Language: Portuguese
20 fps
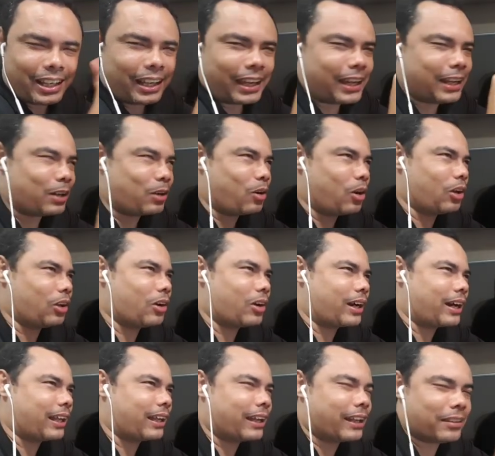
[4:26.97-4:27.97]
Ele
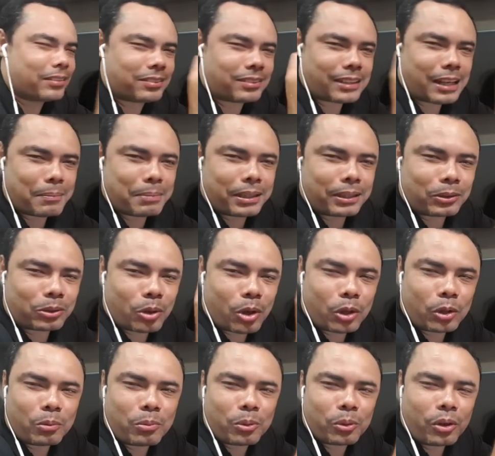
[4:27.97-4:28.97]
coloca lá, ele sabe que
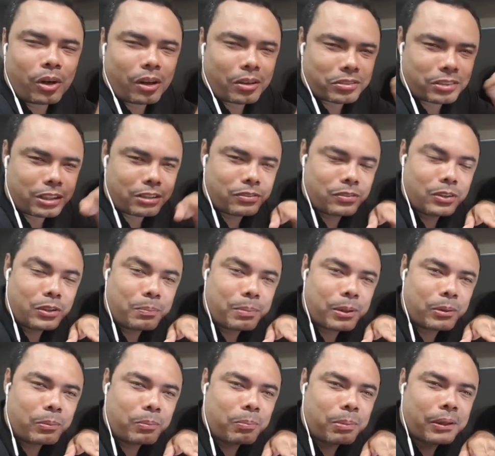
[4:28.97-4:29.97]
todo mundo, ó, vocês viram
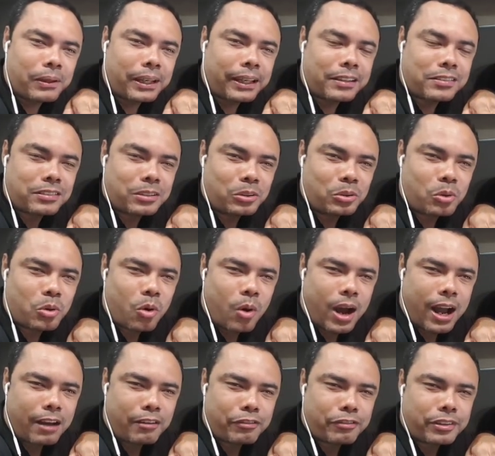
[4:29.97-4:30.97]
pelo, pela questão do
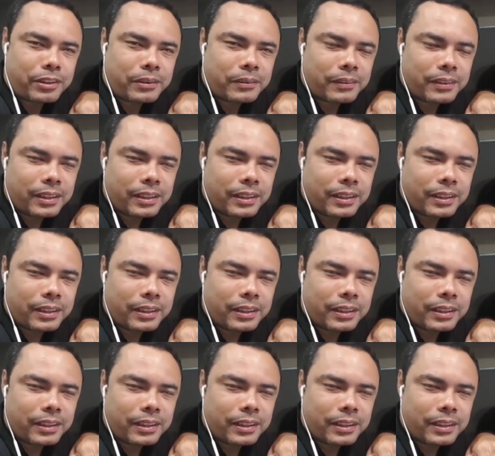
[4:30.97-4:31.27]
COAF.